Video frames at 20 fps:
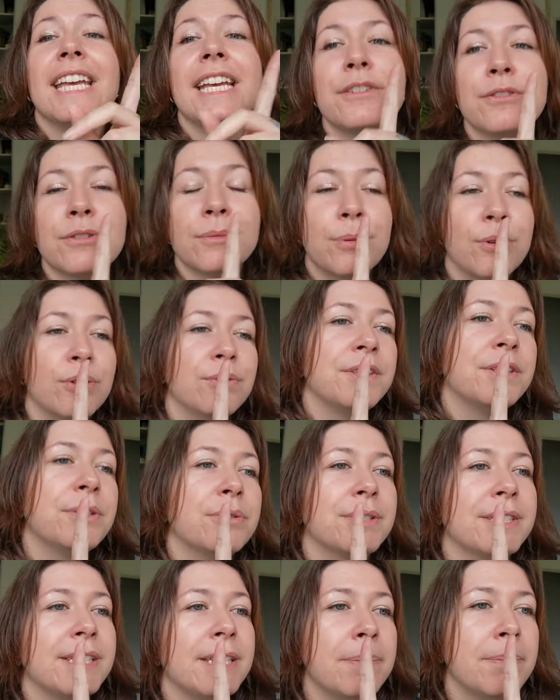Et j'en profite
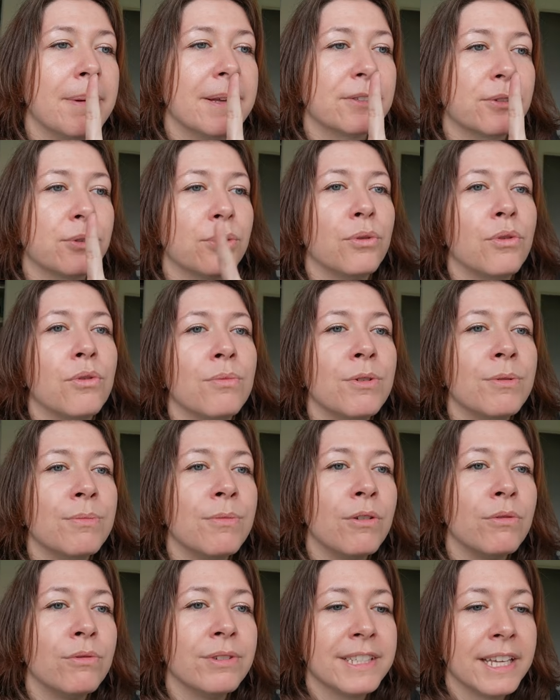aussi parce que au
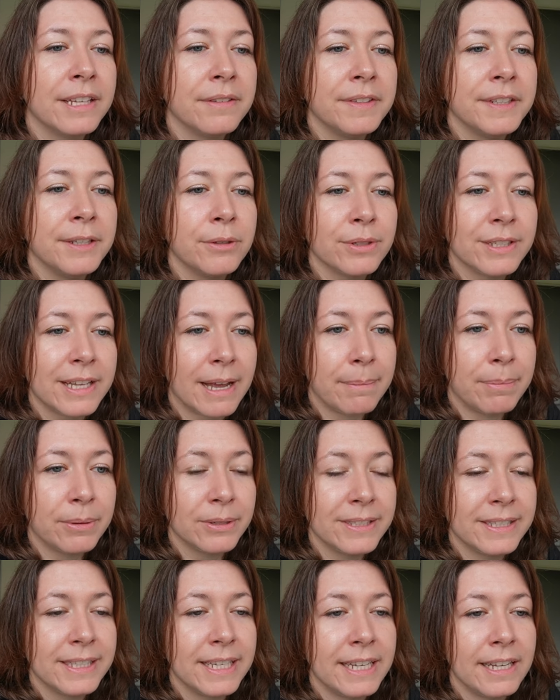moment où cette vidéo sera
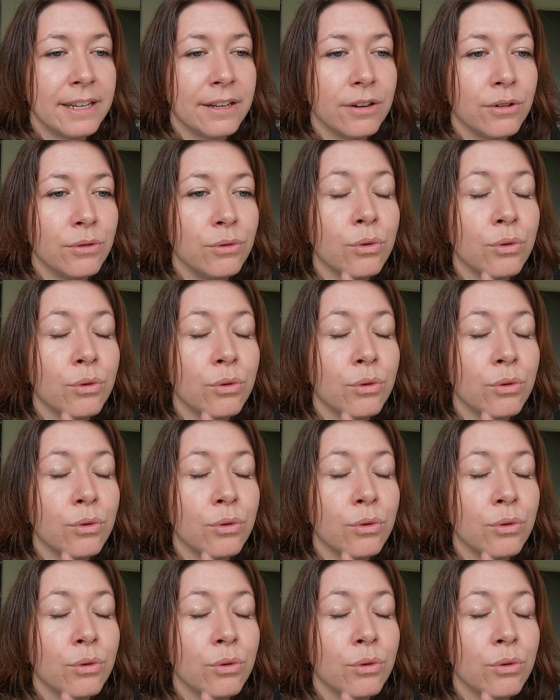postée,